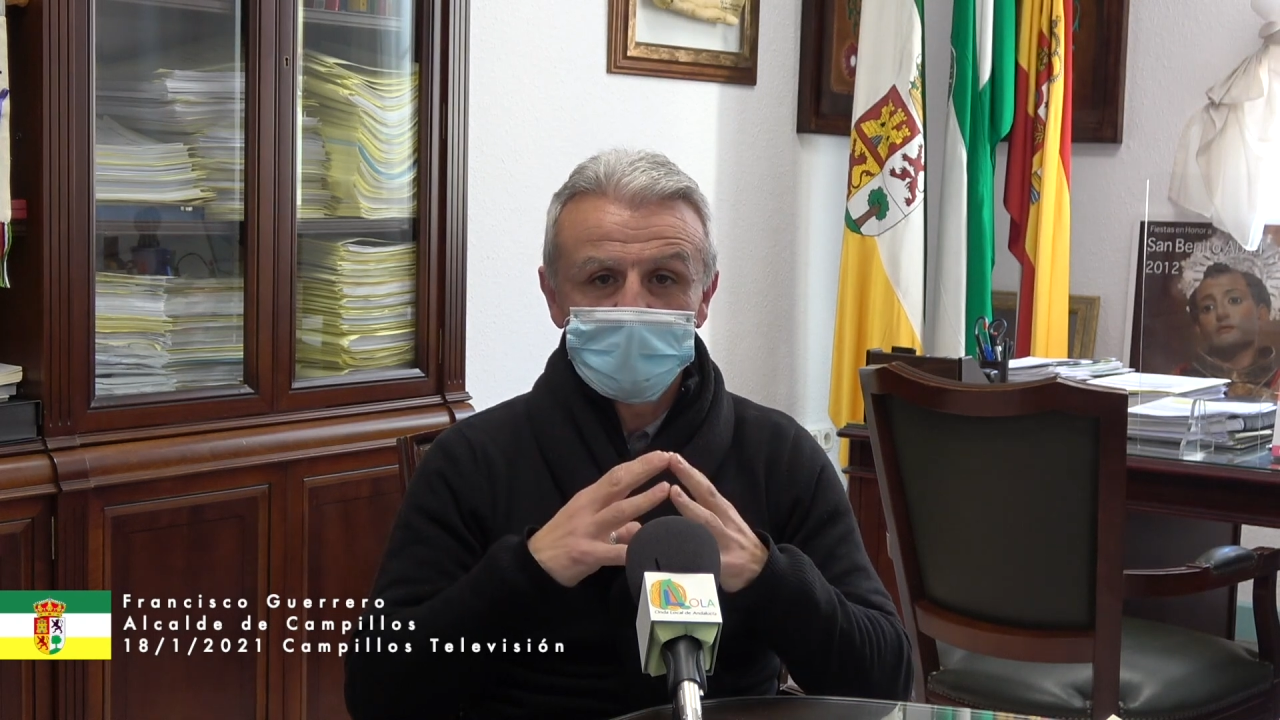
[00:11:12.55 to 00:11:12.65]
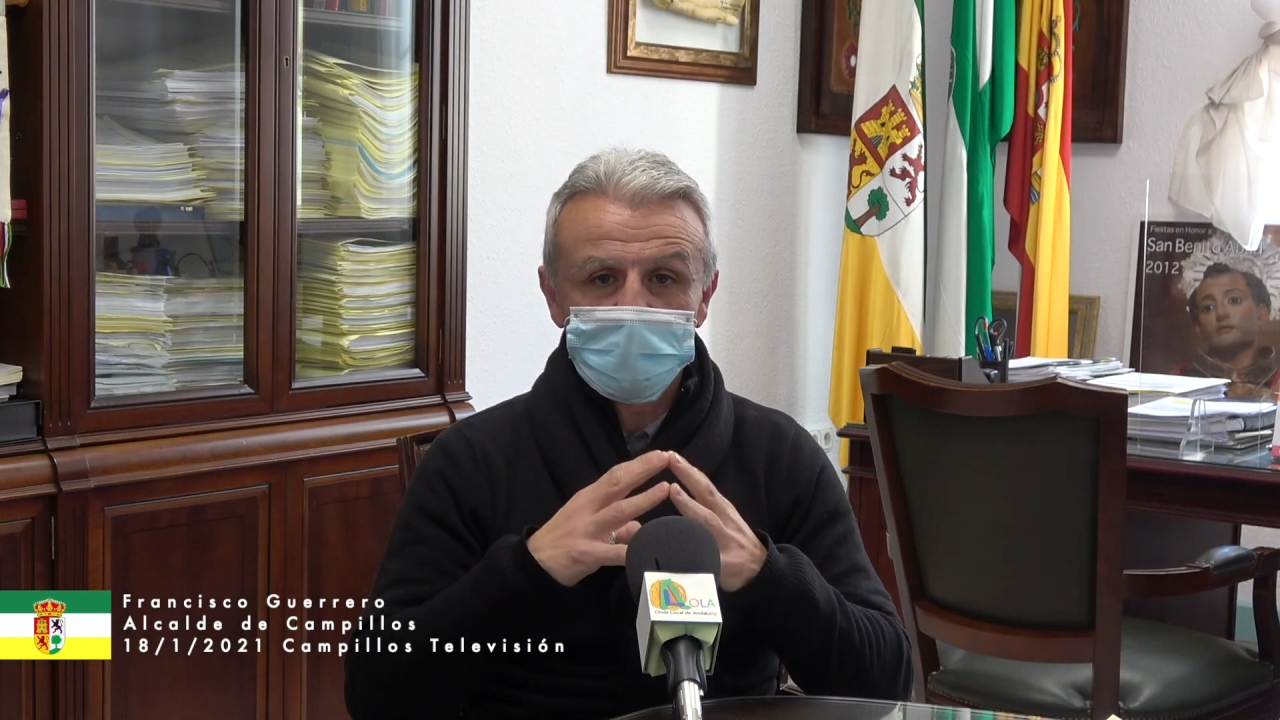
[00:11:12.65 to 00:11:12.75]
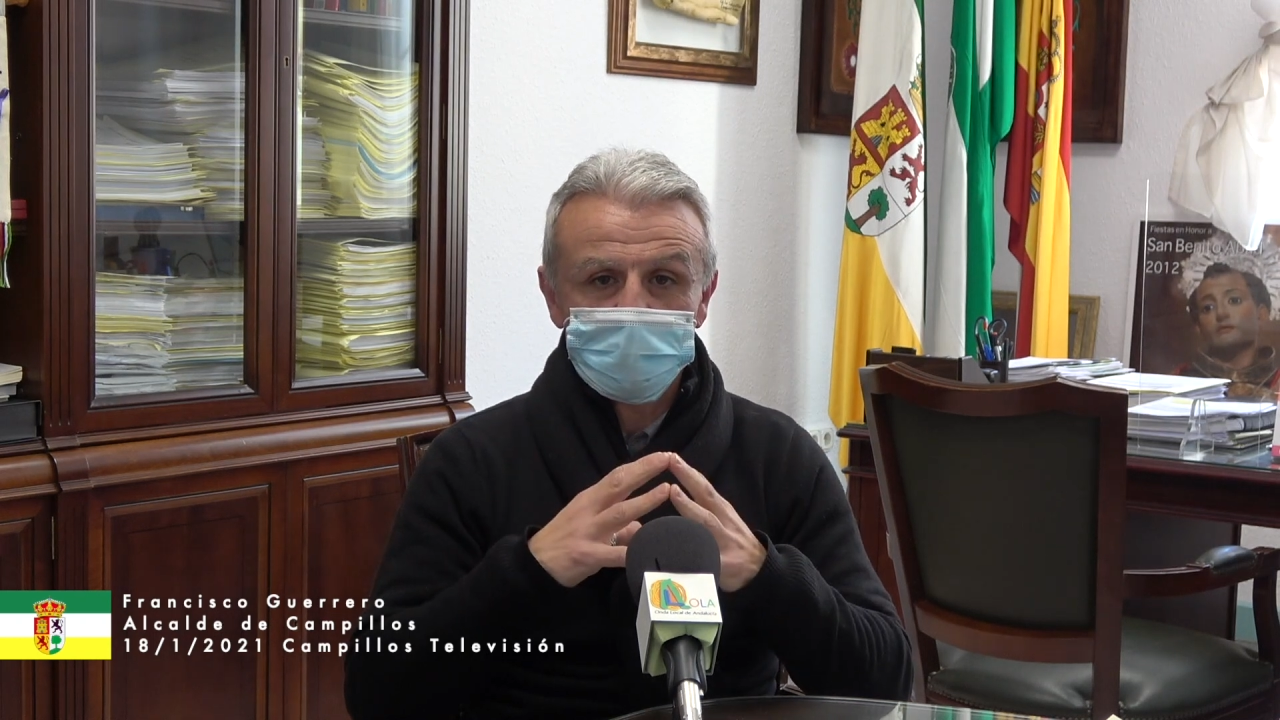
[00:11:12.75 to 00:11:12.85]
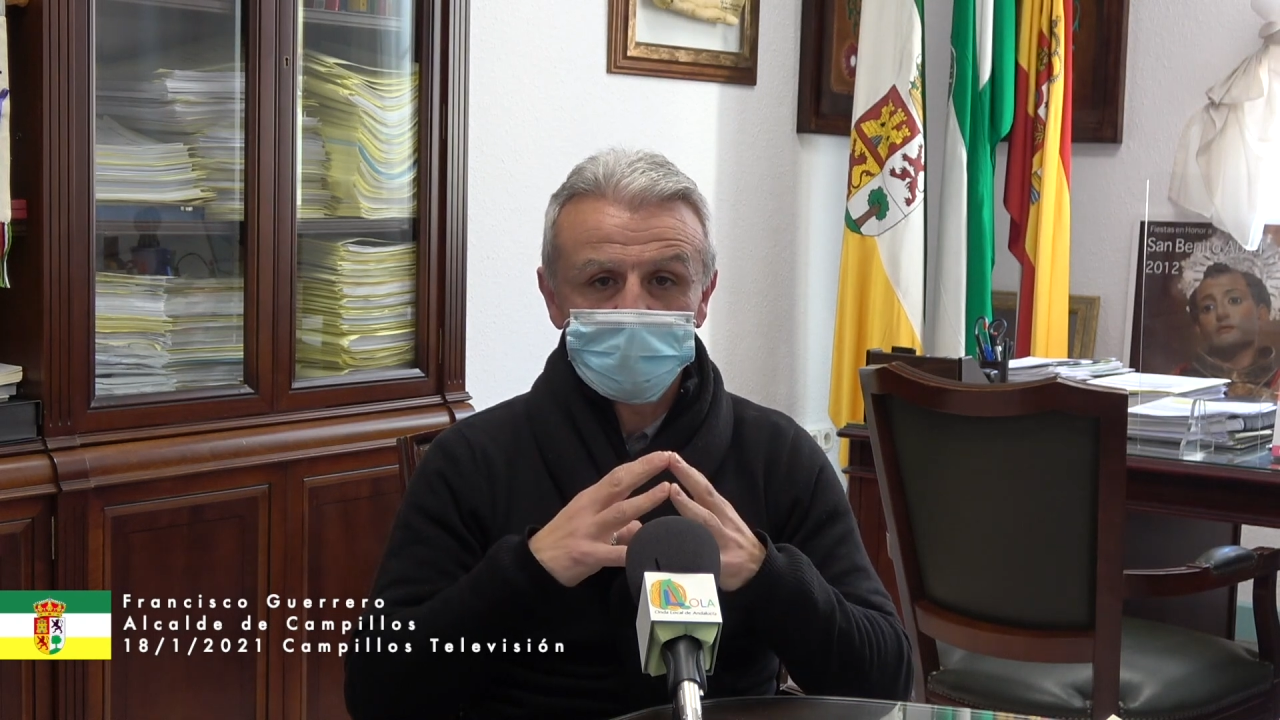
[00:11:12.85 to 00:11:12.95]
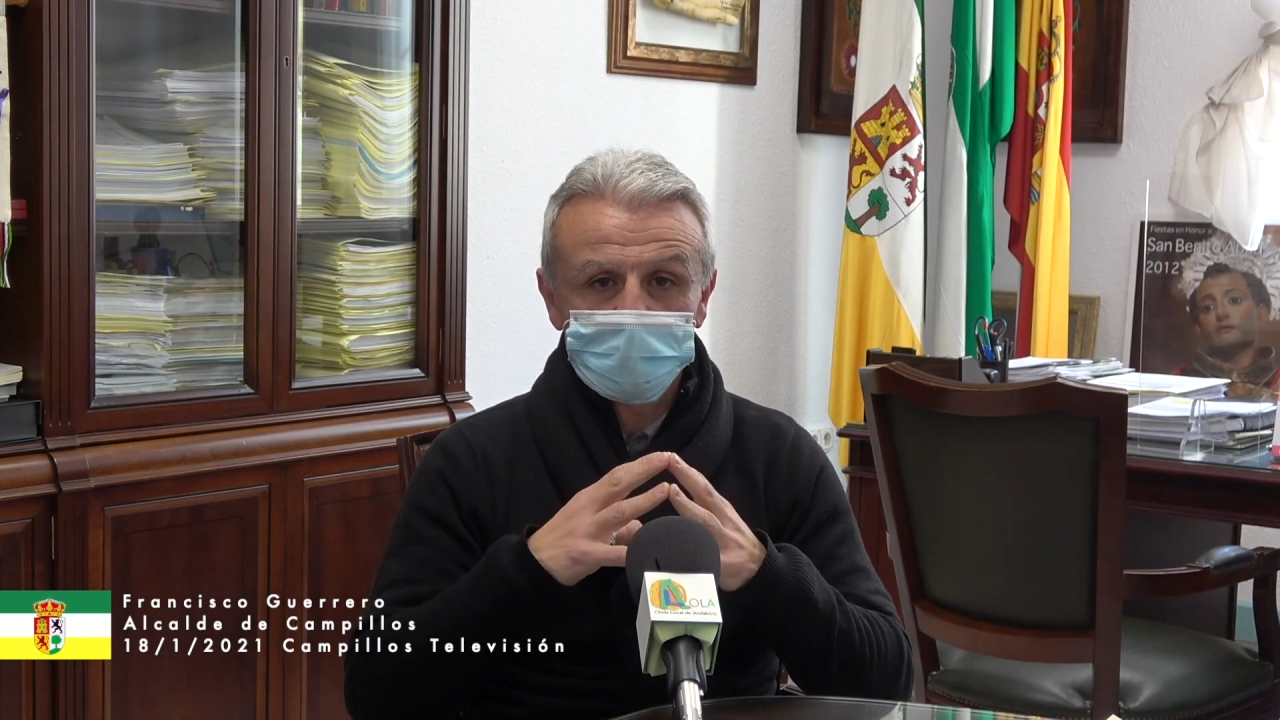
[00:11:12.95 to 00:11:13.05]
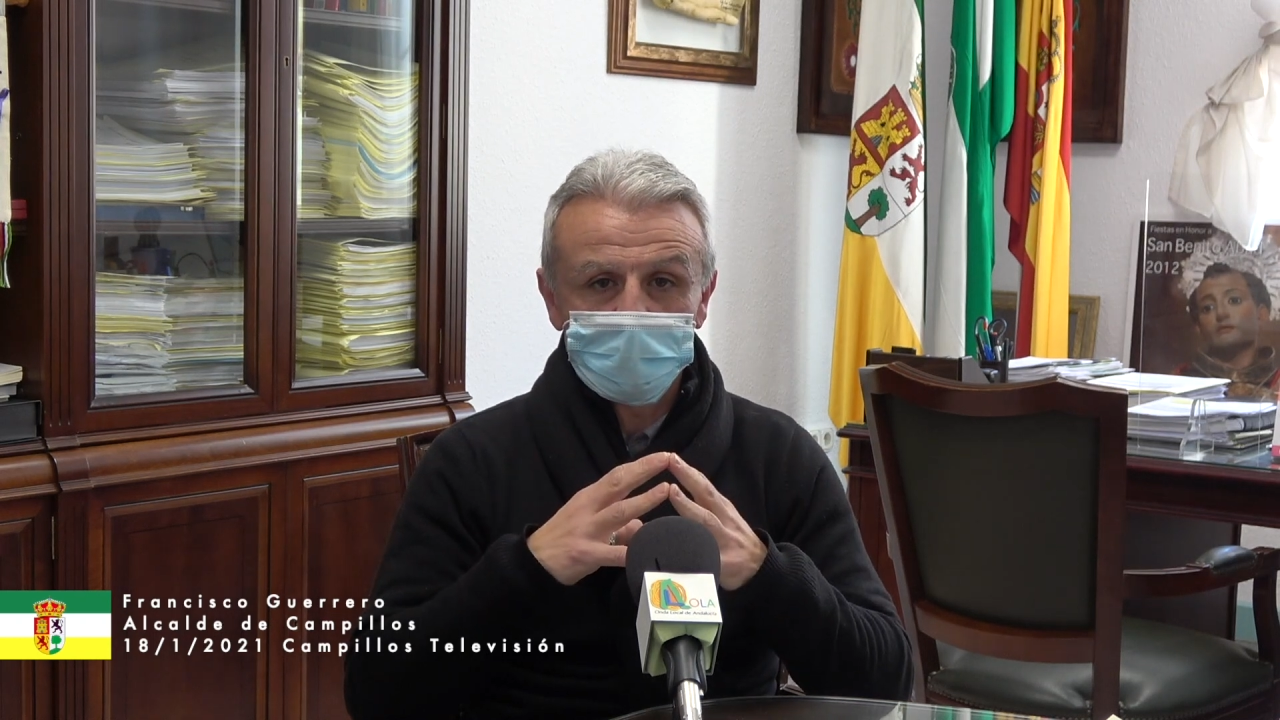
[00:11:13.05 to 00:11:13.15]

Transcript: sobre todo,